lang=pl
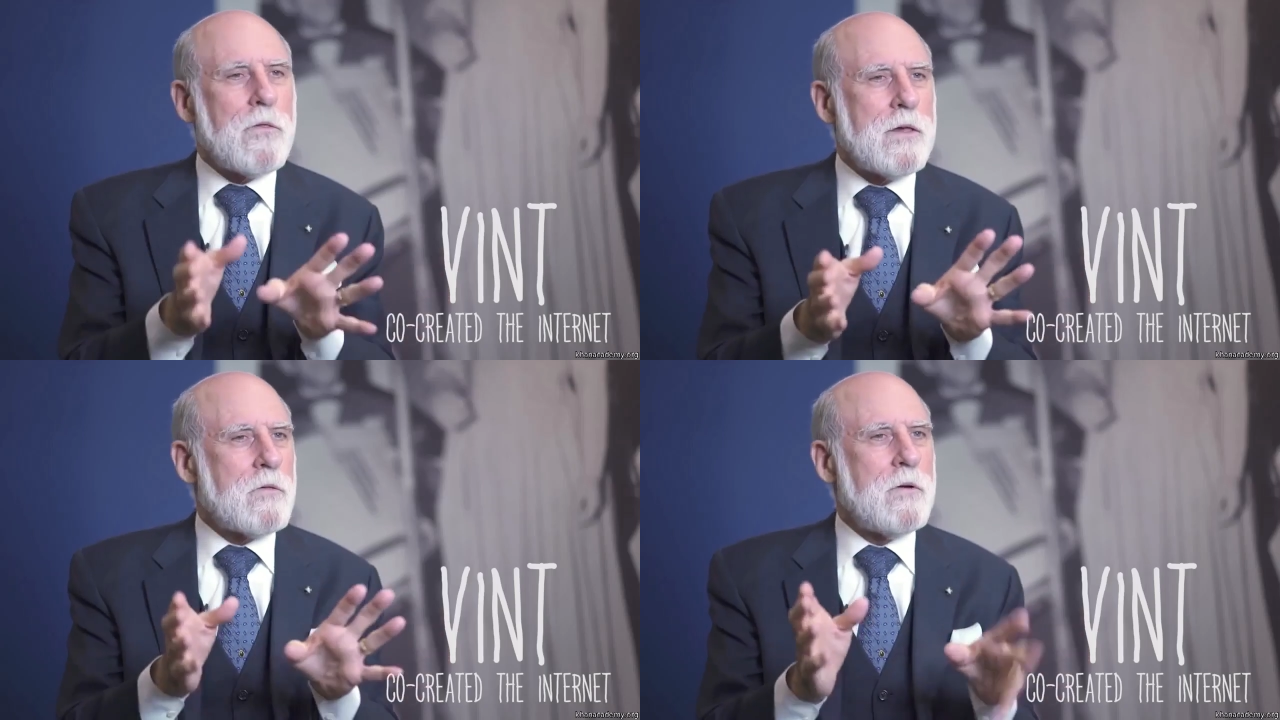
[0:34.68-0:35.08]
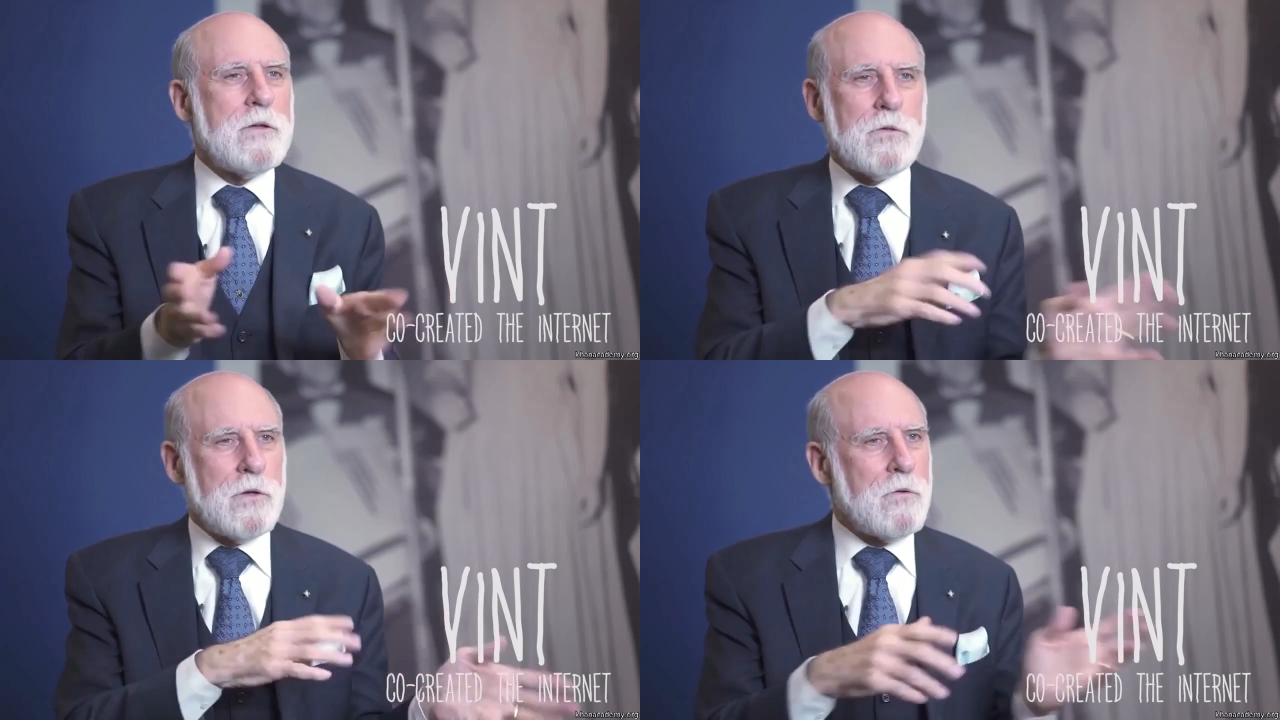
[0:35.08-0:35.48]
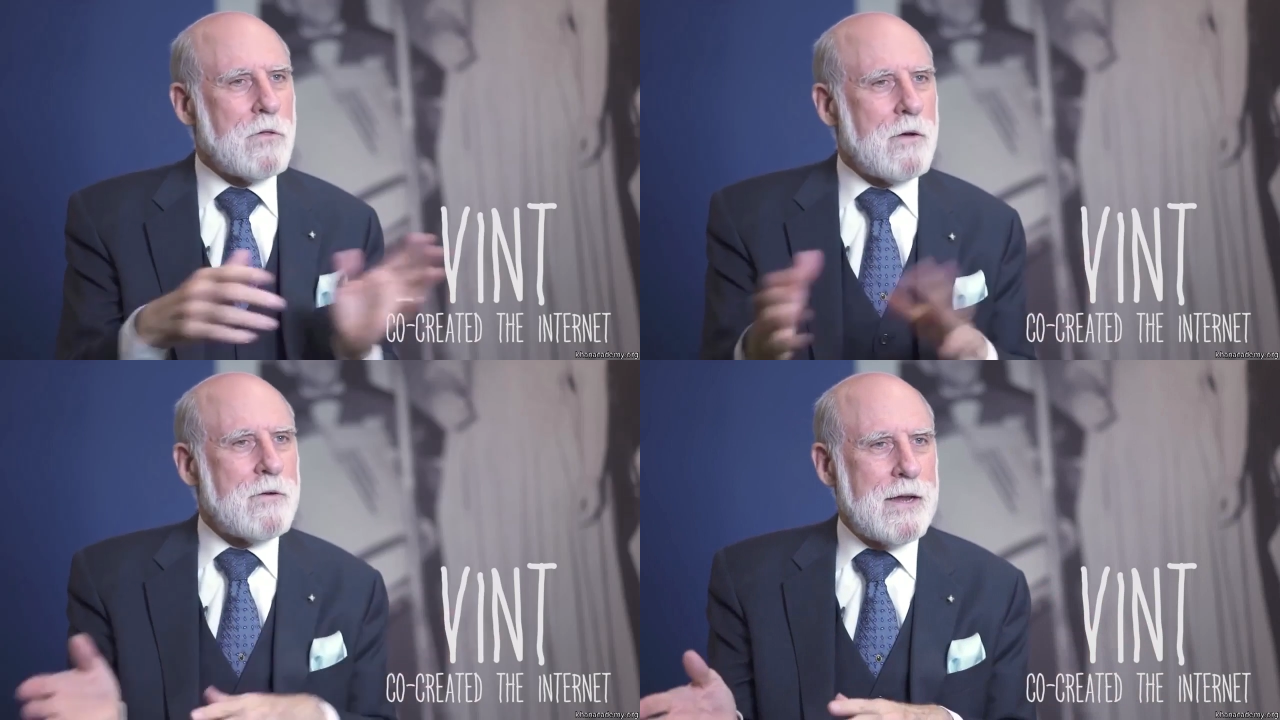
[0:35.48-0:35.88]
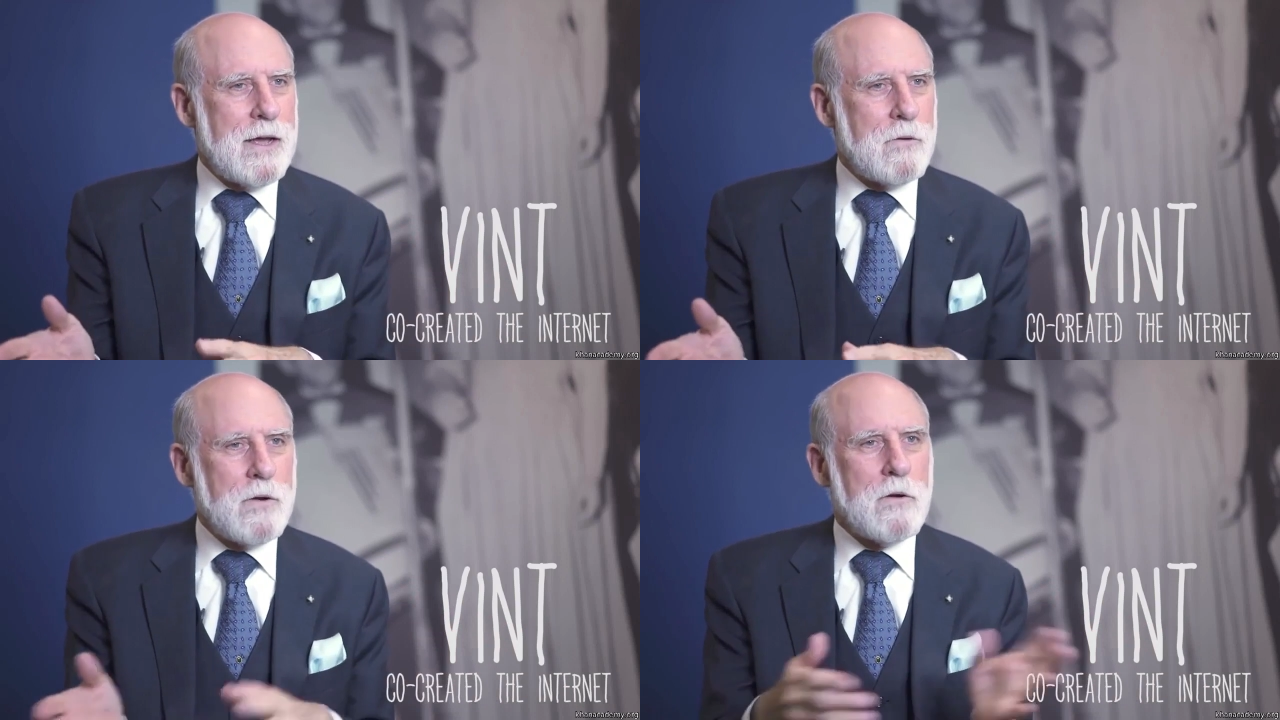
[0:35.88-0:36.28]
Tych rzeczy po prostu
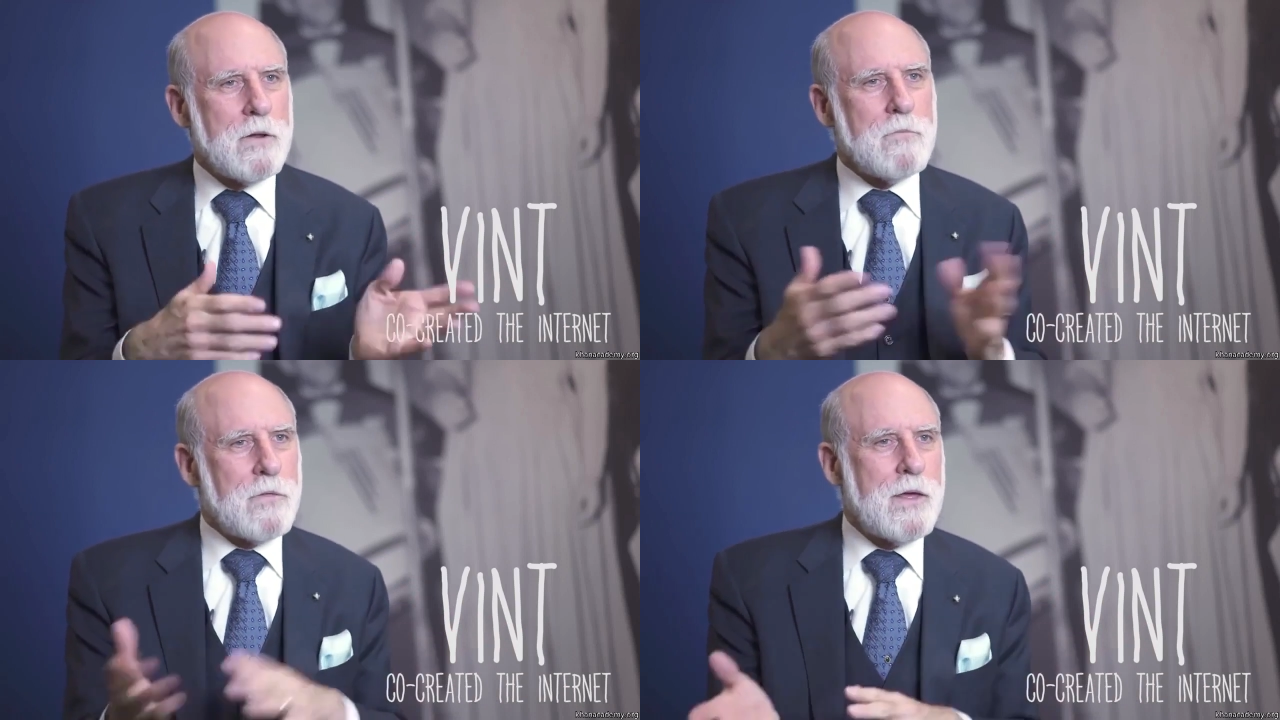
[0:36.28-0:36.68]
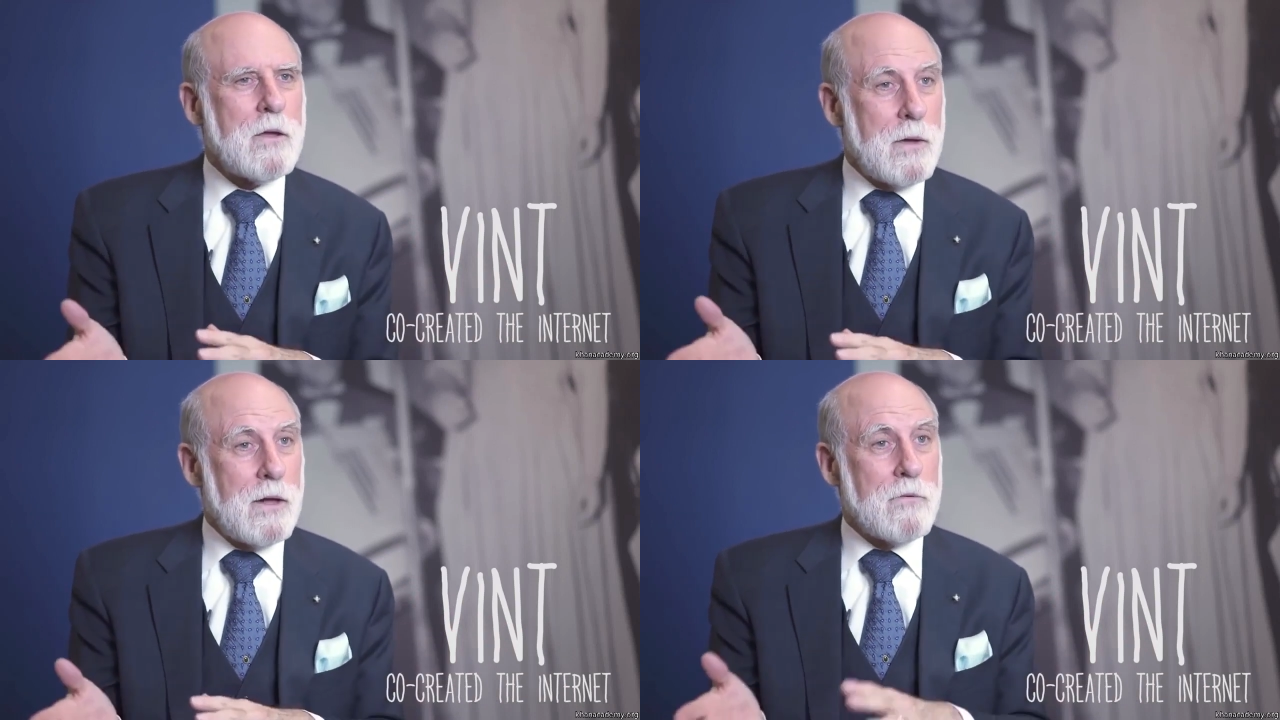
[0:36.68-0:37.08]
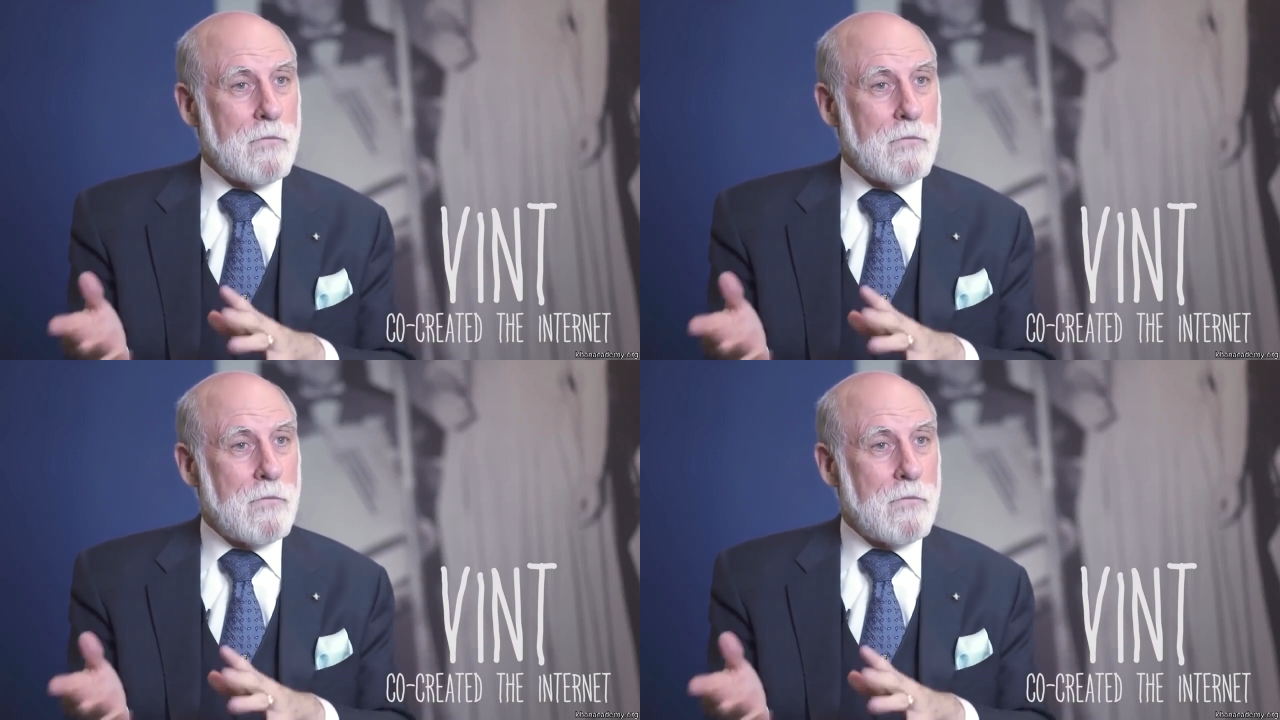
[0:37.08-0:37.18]
używamy, nie myśląc